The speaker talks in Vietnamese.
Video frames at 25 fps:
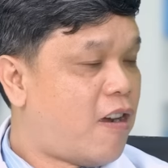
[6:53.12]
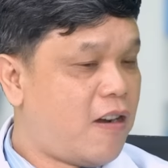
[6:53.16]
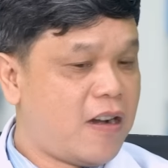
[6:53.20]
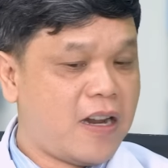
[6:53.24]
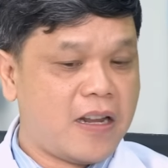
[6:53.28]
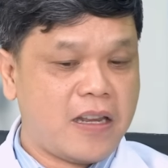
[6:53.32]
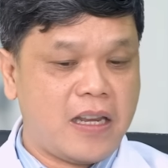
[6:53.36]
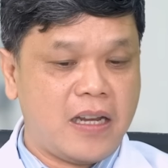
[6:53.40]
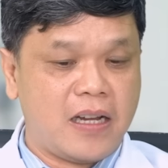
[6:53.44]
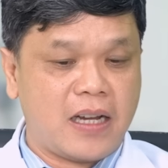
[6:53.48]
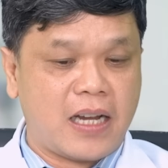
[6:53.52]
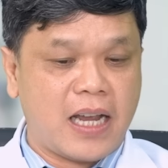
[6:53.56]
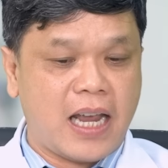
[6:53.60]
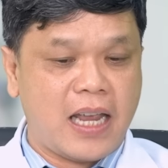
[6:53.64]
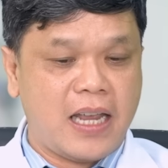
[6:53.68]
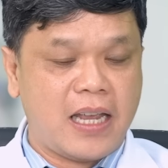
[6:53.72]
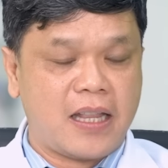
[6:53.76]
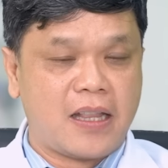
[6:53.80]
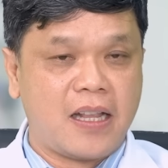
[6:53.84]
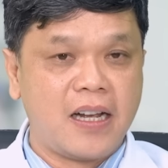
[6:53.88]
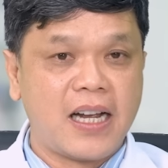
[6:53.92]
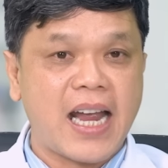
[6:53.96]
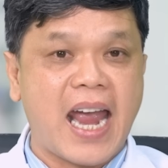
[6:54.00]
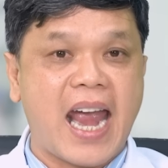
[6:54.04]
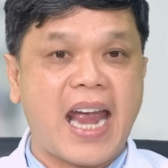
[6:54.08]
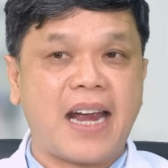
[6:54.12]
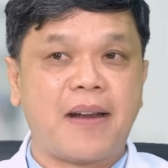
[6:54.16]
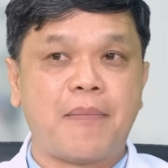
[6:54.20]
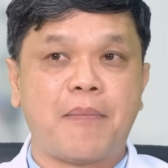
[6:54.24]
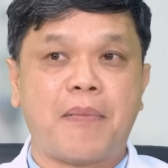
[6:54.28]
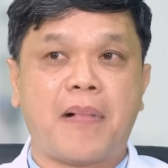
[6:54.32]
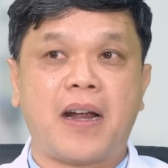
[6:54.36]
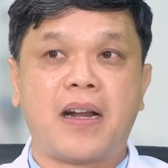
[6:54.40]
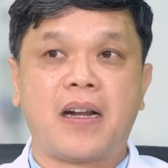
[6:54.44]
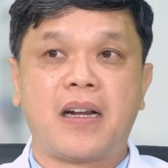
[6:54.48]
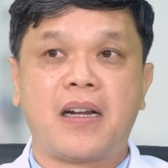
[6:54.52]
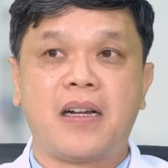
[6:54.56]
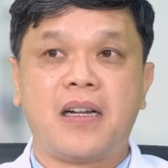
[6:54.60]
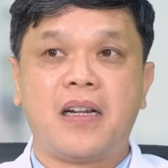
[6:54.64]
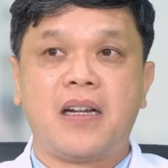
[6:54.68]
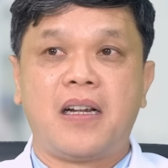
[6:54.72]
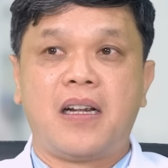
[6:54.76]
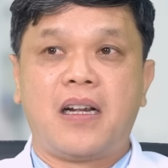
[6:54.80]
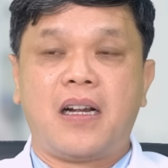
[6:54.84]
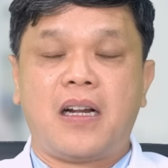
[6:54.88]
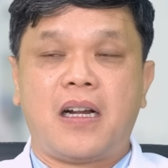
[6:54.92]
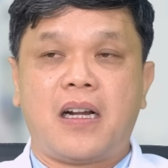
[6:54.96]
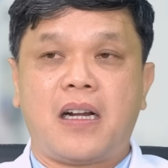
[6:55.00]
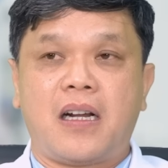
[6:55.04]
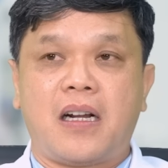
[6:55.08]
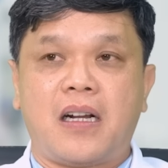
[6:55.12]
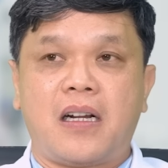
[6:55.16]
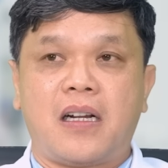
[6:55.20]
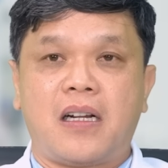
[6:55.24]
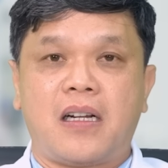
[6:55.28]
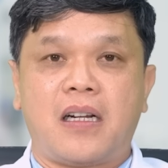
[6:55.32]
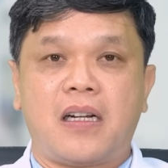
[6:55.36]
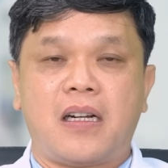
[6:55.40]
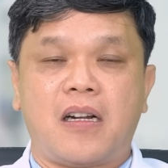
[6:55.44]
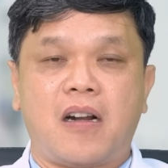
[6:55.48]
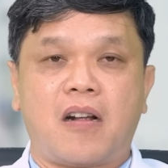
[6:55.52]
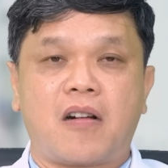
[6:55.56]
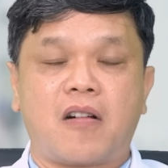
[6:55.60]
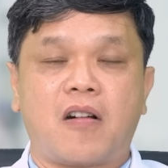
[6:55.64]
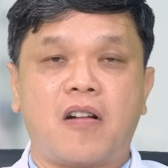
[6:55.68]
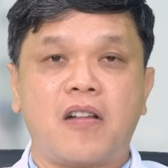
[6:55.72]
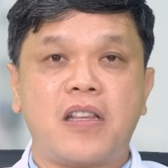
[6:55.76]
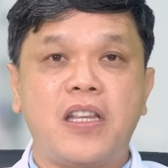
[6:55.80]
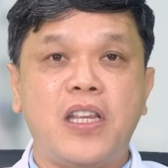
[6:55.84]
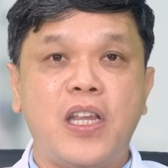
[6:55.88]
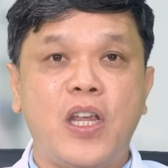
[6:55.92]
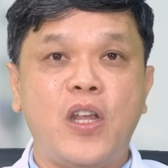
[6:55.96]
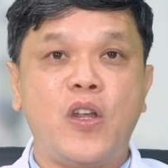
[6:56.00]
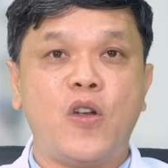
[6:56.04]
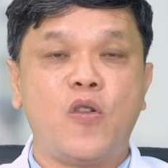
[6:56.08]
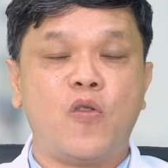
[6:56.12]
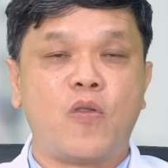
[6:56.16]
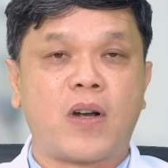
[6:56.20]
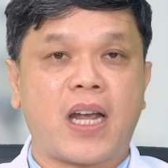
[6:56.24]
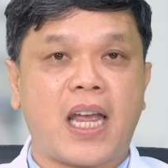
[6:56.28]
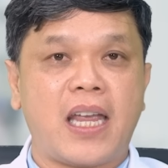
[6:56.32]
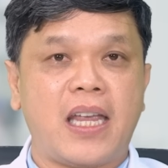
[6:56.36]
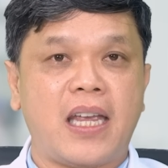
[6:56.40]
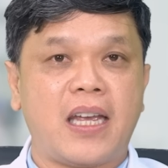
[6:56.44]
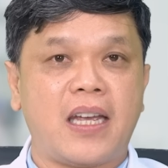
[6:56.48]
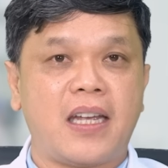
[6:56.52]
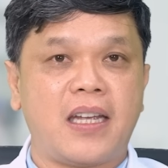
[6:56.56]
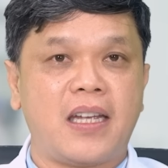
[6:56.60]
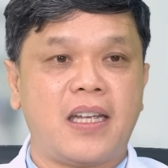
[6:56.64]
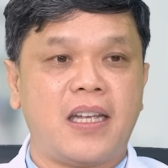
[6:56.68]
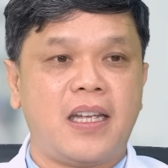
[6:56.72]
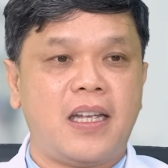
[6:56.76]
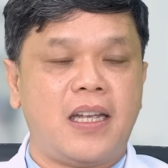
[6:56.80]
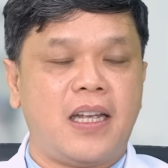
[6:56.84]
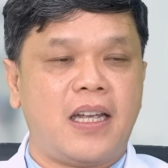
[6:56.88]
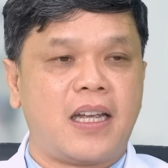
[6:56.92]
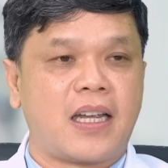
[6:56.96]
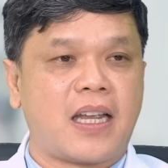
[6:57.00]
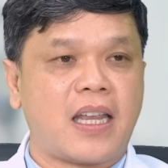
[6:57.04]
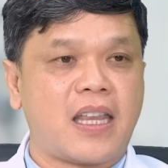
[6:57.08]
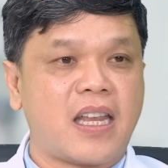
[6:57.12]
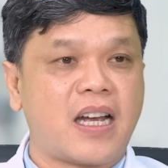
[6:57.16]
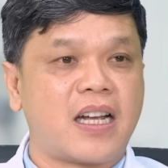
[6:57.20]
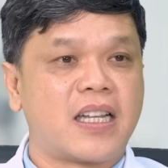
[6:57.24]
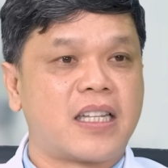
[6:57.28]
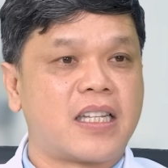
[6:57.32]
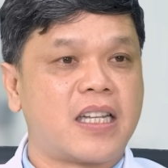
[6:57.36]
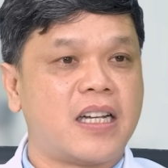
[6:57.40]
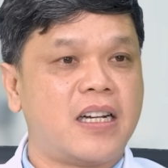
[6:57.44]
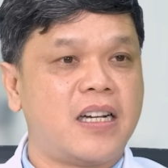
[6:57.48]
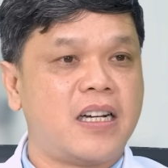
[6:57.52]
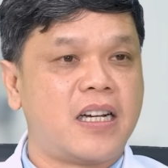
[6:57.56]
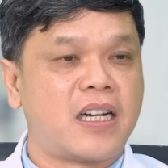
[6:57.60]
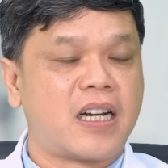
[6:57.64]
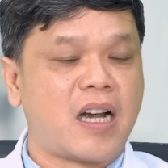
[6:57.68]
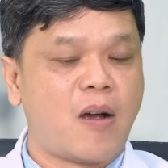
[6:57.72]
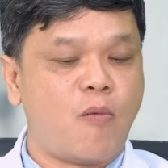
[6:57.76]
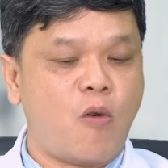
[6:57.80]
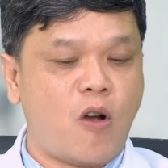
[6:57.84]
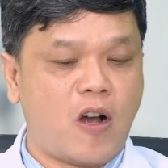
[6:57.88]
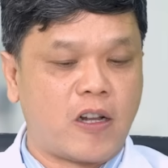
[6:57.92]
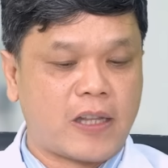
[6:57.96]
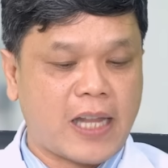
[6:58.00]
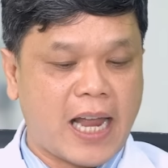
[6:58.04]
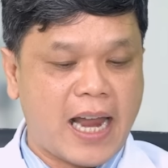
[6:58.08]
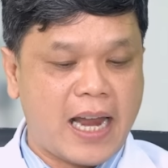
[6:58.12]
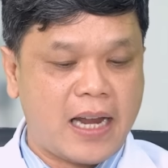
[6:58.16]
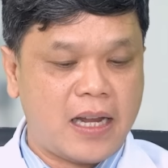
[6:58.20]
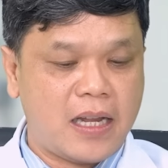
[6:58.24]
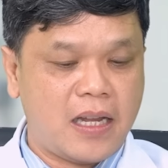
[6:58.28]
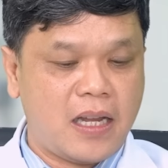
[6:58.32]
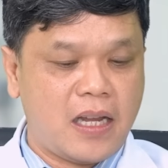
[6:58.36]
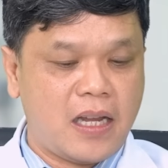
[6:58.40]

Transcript: đó là những cái thức ăn mà à, nó có nhiều cái cái chất xơ không hòa tan